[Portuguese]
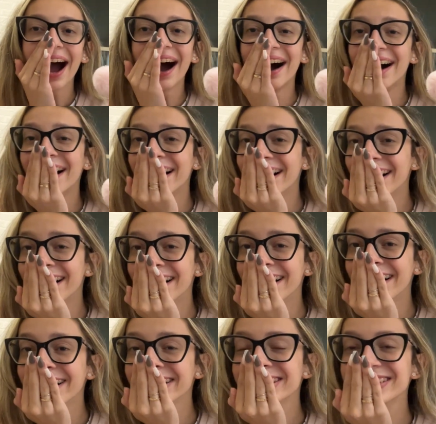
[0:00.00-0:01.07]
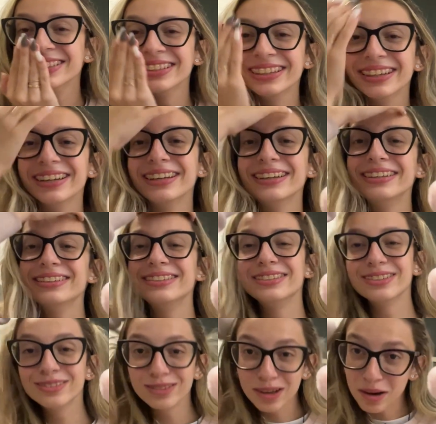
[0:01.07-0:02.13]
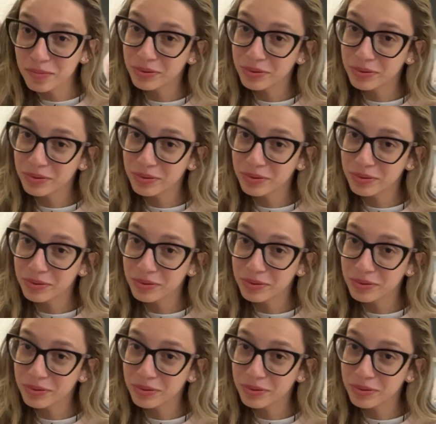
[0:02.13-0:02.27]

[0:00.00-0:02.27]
Ai, gente, eu tô